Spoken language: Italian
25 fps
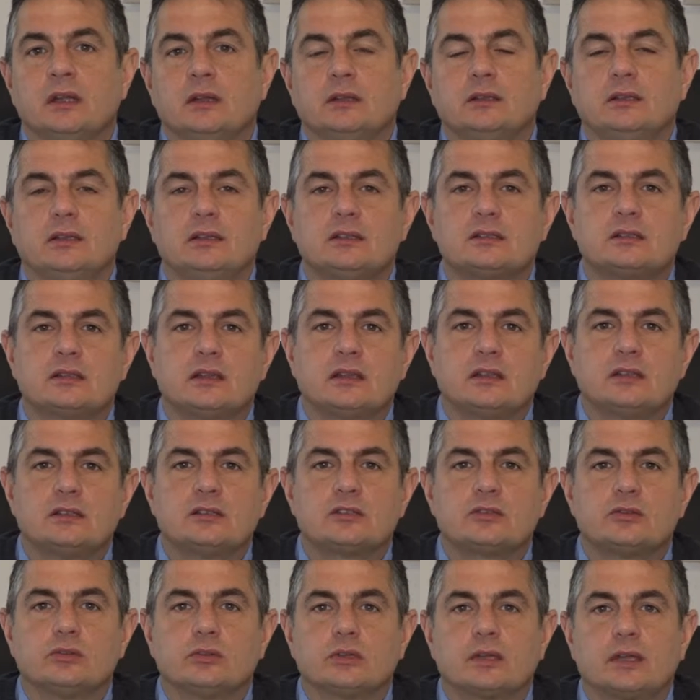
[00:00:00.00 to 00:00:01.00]
nel
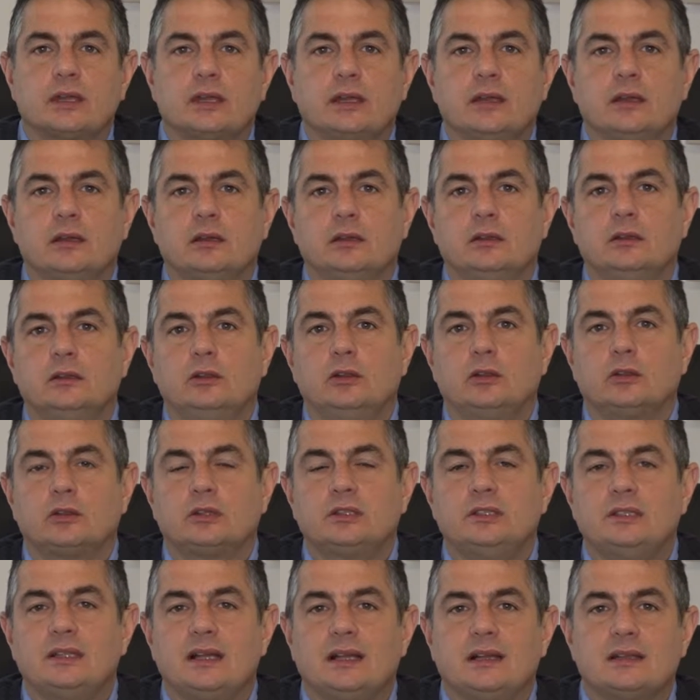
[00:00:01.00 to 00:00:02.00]
senso che
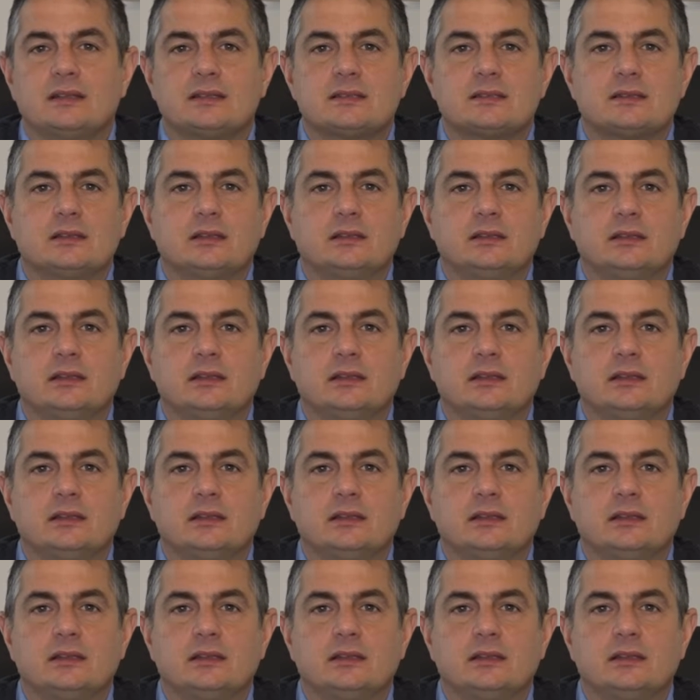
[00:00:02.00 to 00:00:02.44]
l'ordinanza